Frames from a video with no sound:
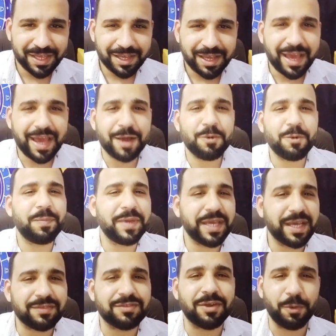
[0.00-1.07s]
أو
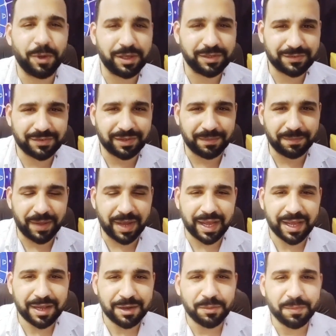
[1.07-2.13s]
بيتواصل
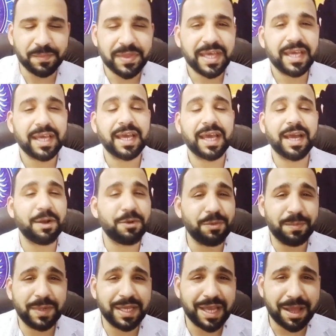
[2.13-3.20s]
معاهم أو
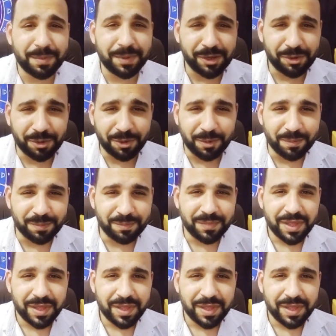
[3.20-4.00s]
بيقابلهم